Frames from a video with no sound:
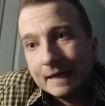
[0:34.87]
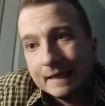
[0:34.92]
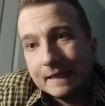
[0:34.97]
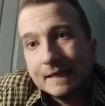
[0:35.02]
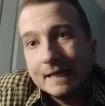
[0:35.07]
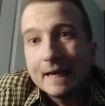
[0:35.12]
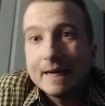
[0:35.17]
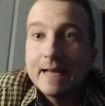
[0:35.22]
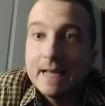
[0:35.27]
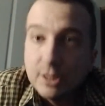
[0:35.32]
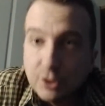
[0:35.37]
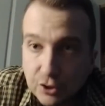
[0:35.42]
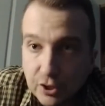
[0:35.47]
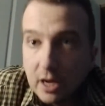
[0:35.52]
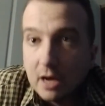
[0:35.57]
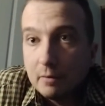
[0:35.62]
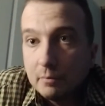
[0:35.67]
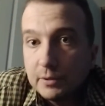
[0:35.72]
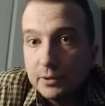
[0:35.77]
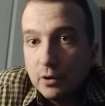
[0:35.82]
ile chęci,
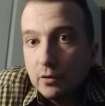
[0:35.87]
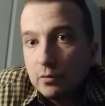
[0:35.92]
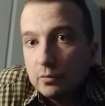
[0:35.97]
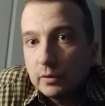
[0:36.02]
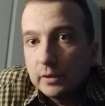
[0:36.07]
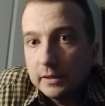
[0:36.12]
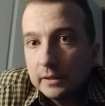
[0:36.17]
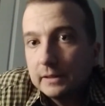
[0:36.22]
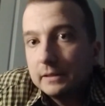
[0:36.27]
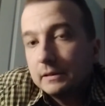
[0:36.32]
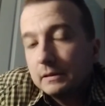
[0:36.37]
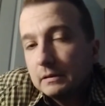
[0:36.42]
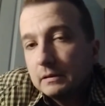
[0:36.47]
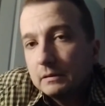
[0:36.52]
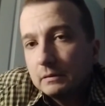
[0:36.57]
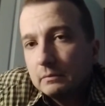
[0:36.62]
aby ją e,